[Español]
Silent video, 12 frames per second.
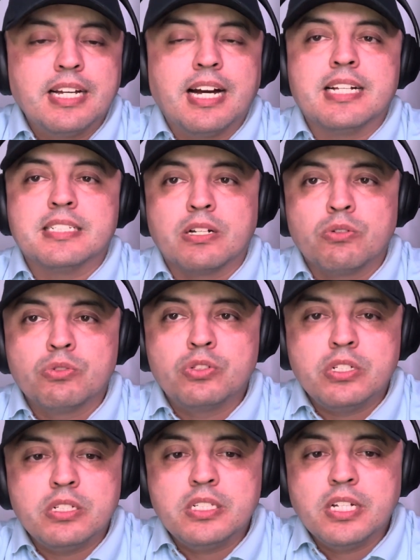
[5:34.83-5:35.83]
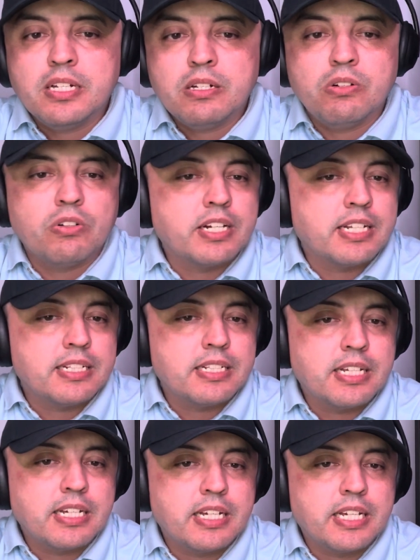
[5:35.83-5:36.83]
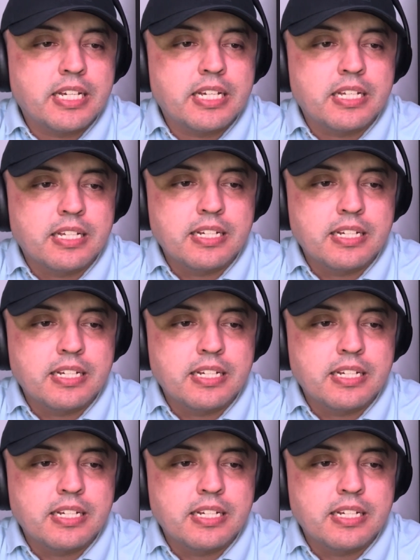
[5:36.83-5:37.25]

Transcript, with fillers: hacer justicia con gente que,